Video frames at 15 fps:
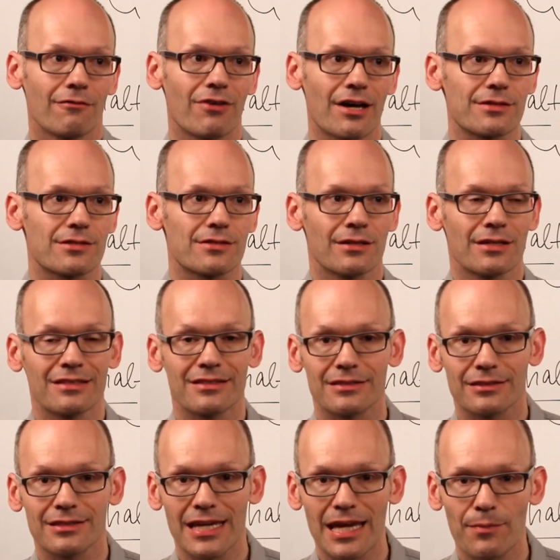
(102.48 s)
was
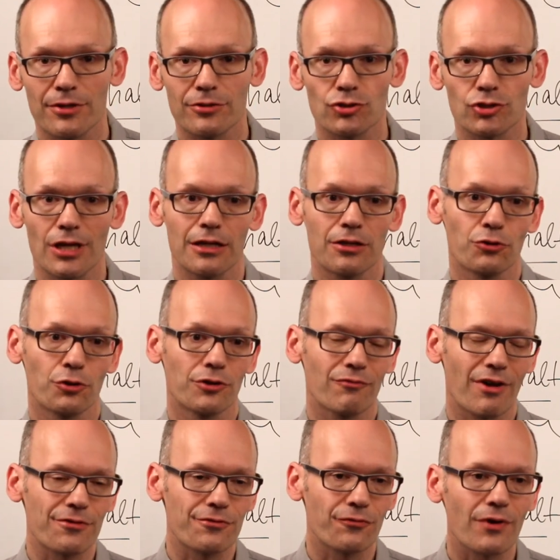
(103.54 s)
Themenstellungen,
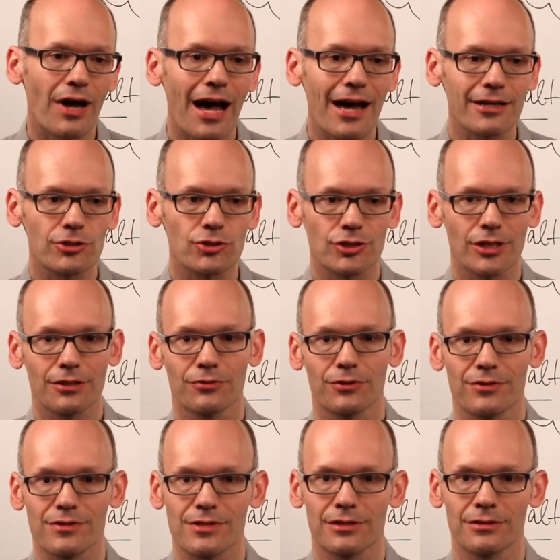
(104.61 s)
was
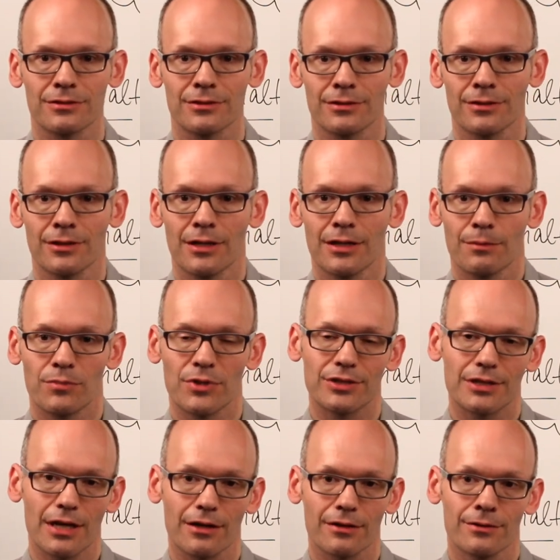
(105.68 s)
Fragestellungen sind,
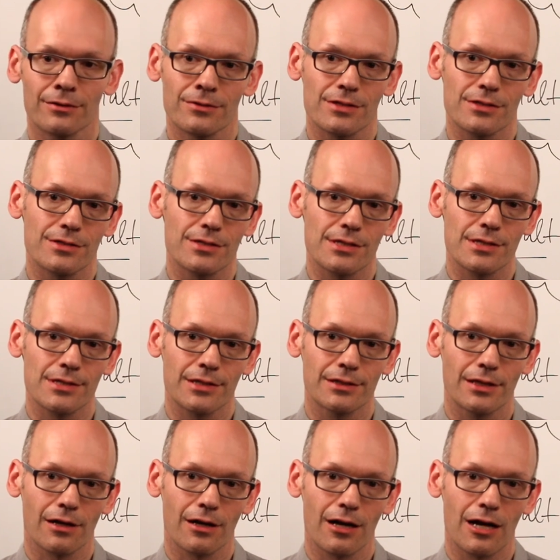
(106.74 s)
mit deren Sie sich
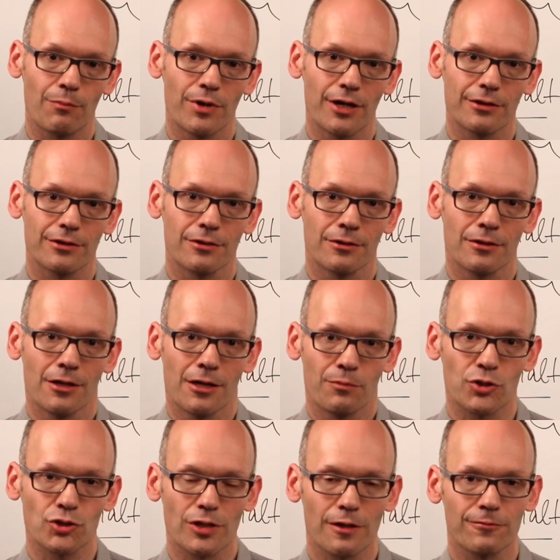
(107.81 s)
in Ihrer Arbeit
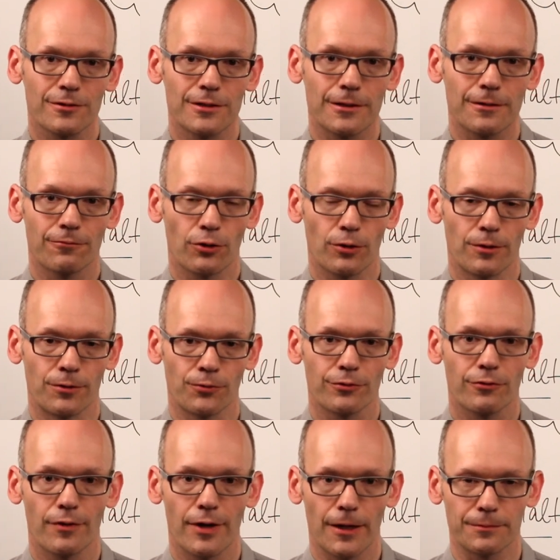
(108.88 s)
beschäftigen wollen
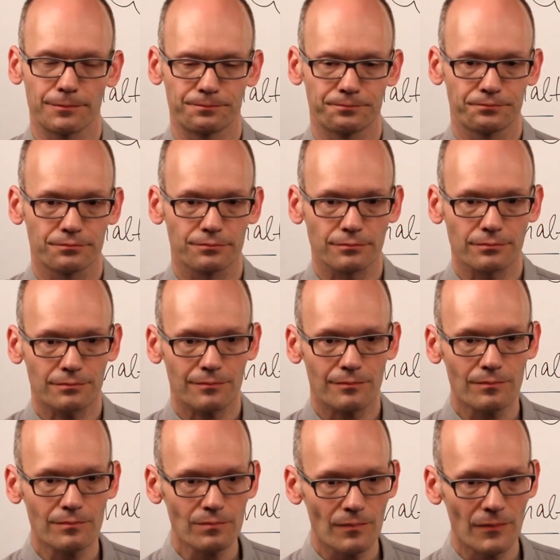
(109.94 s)
und werden.
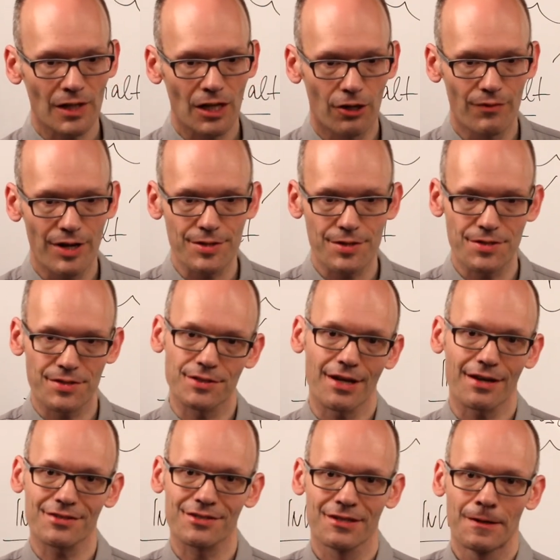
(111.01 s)
Und wenn Sie sich
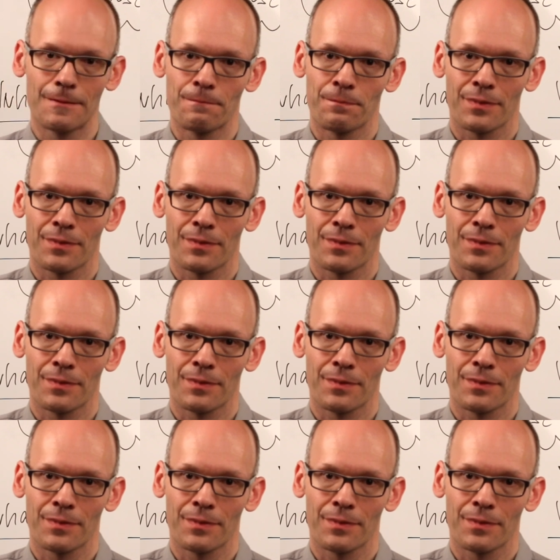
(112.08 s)
das